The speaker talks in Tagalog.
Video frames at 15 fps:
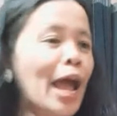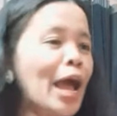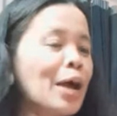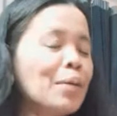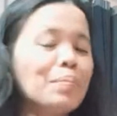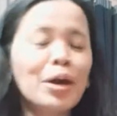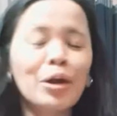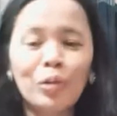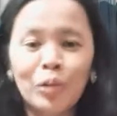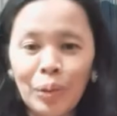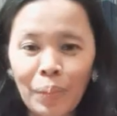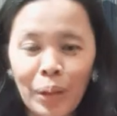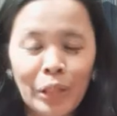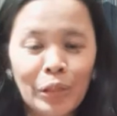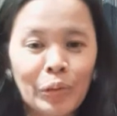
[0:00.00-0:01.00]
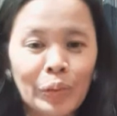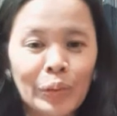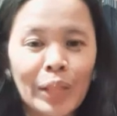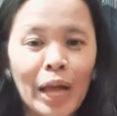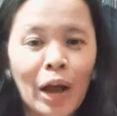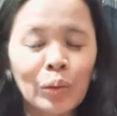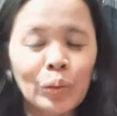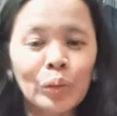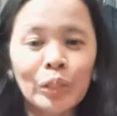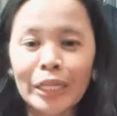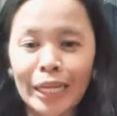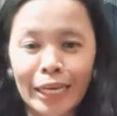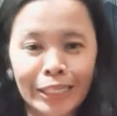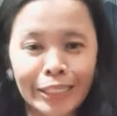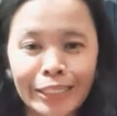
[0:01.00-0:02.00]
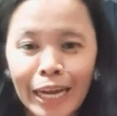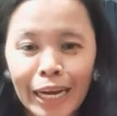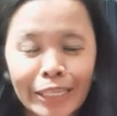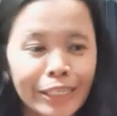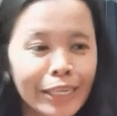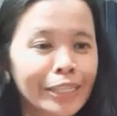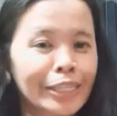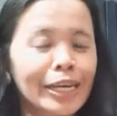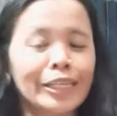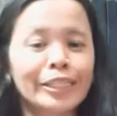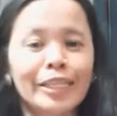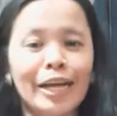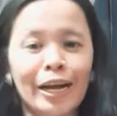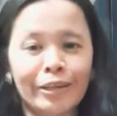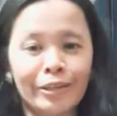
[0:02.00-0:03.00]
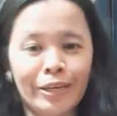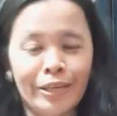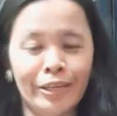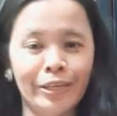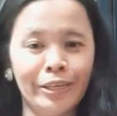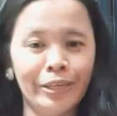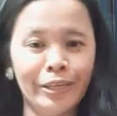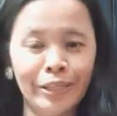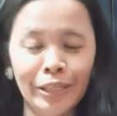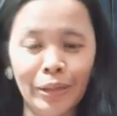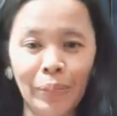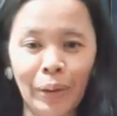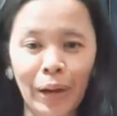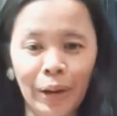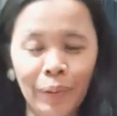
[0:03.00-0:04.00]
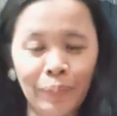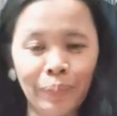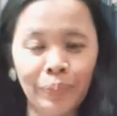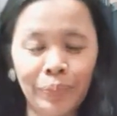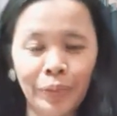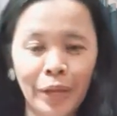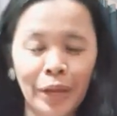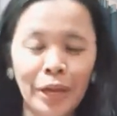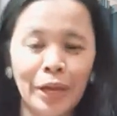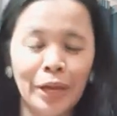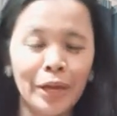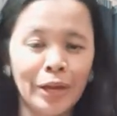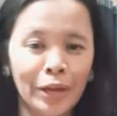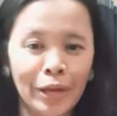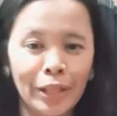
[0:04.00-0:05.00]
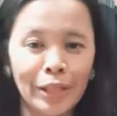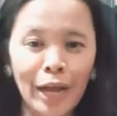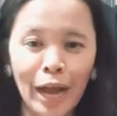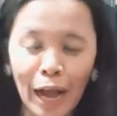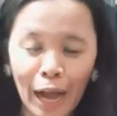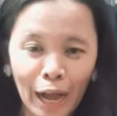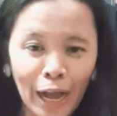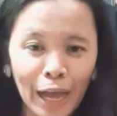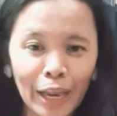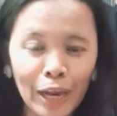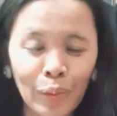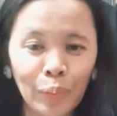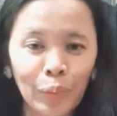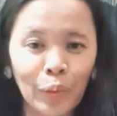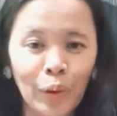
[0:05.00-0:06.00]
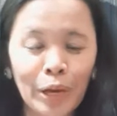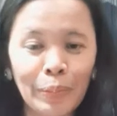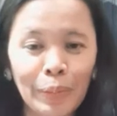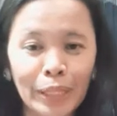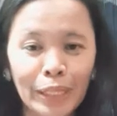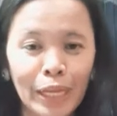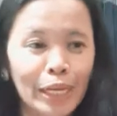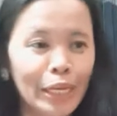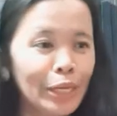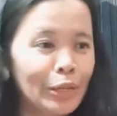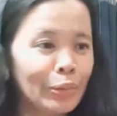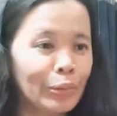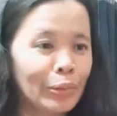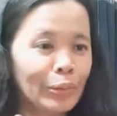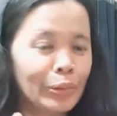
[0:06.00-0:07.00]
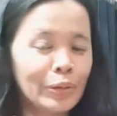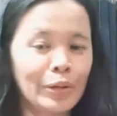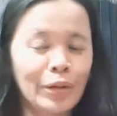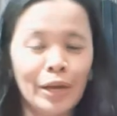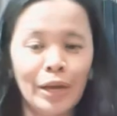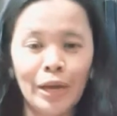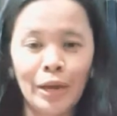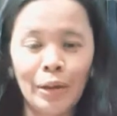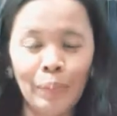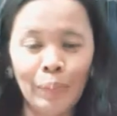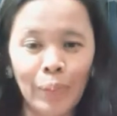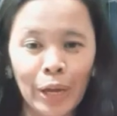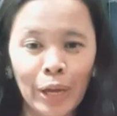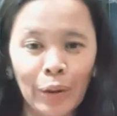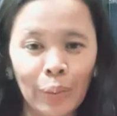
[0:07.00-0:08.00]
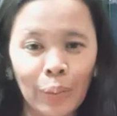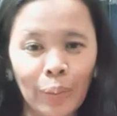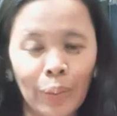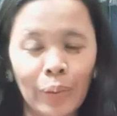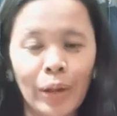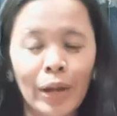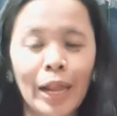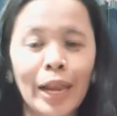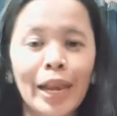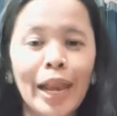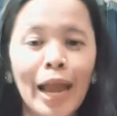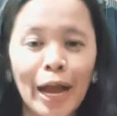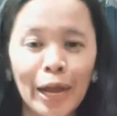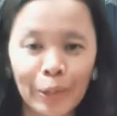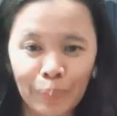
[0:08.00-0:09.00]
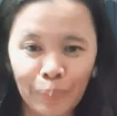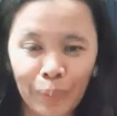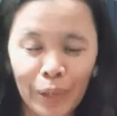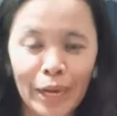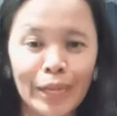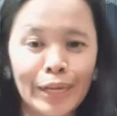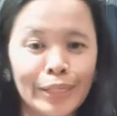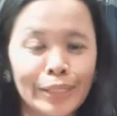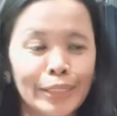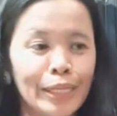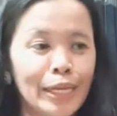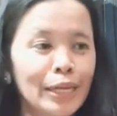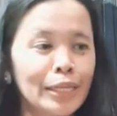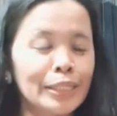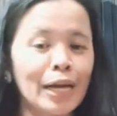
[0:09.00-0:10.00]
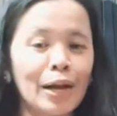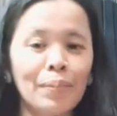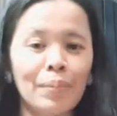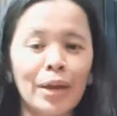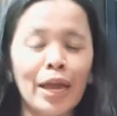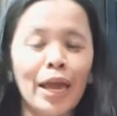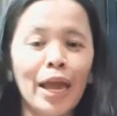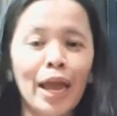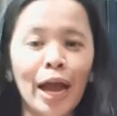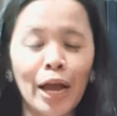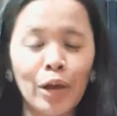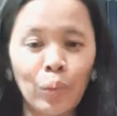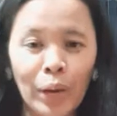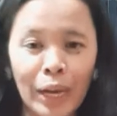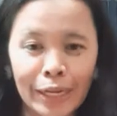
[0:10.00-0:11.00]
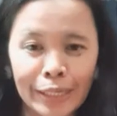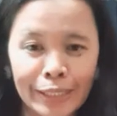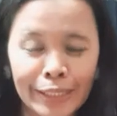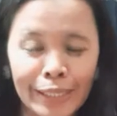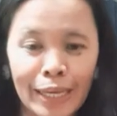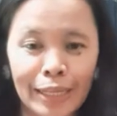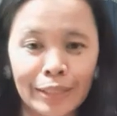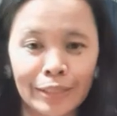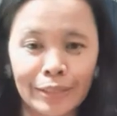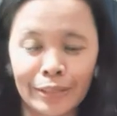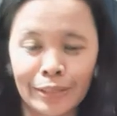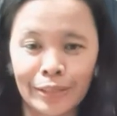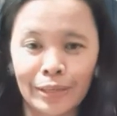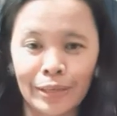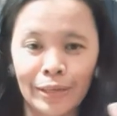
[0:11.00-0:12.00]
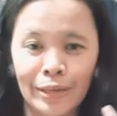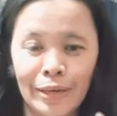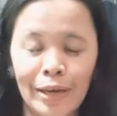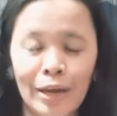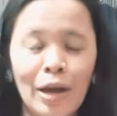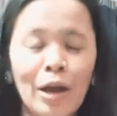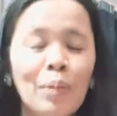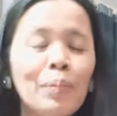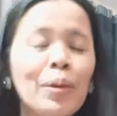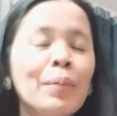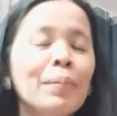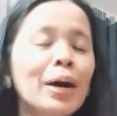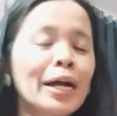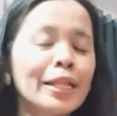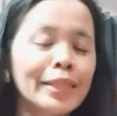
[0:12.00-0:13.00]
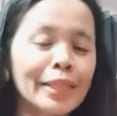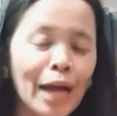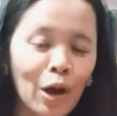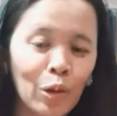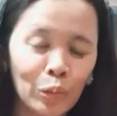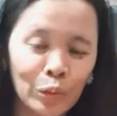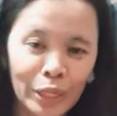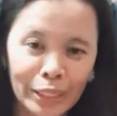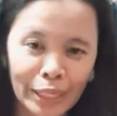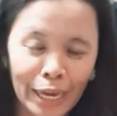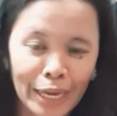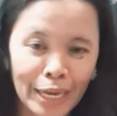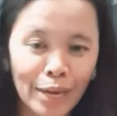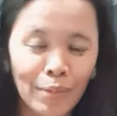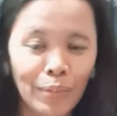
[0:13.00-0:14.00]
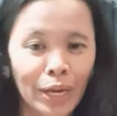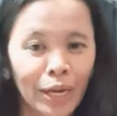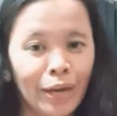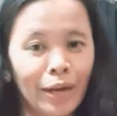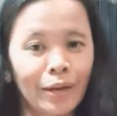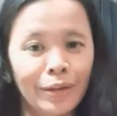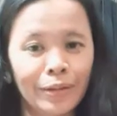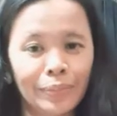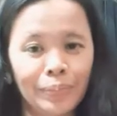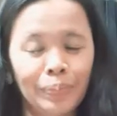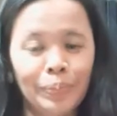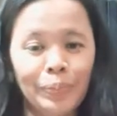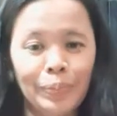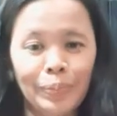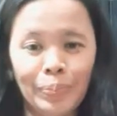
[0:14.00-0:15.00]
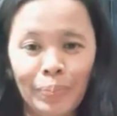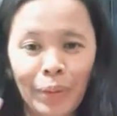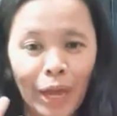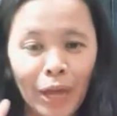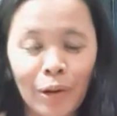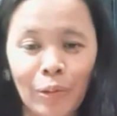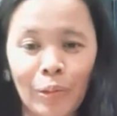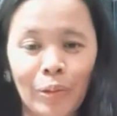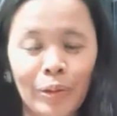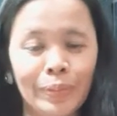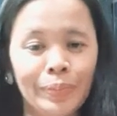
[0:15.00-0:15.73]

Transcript: meron naman yung tao na dakdak ng dakdak, 'di ba? Nang akala mo ay matalino, pero lahat pala ng sinasabi ay walang sense. May mga tao na tahimik, pero